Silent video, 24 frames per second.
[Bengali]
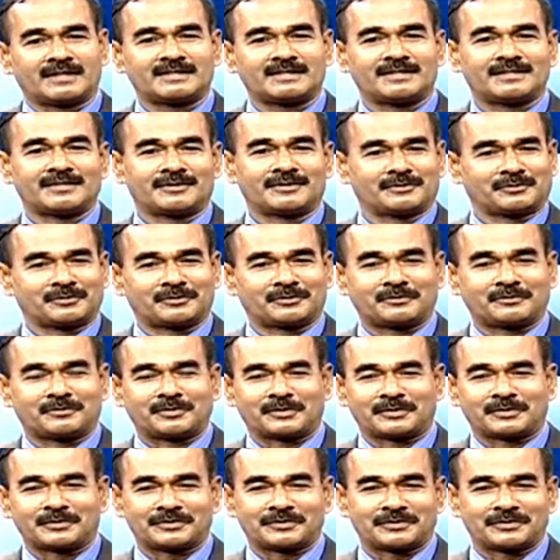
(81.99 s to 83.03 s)
ক্লাস
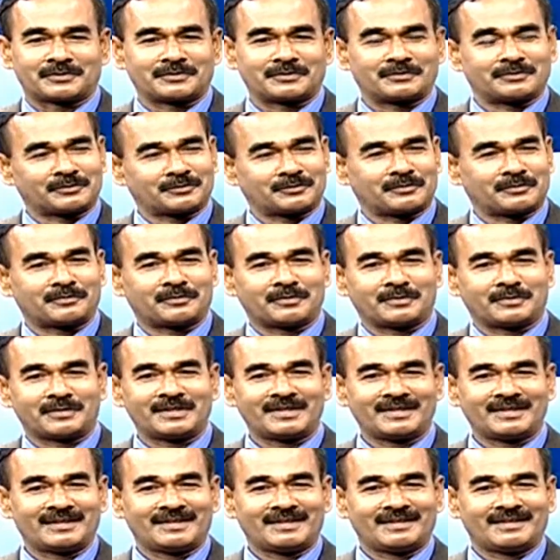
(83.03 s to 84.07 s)
নতুন বছর নতুন
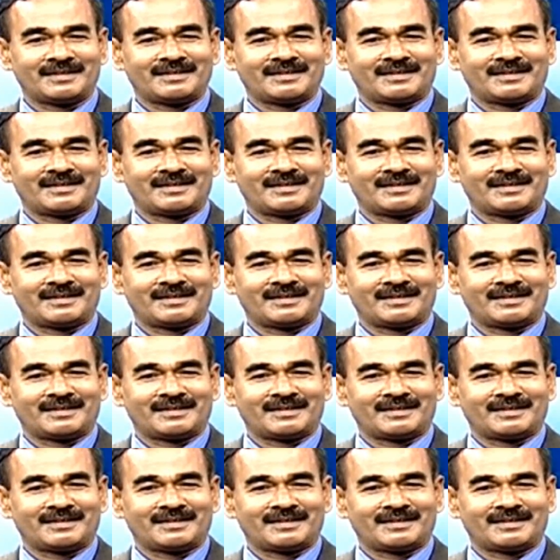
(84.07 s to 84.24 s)
বই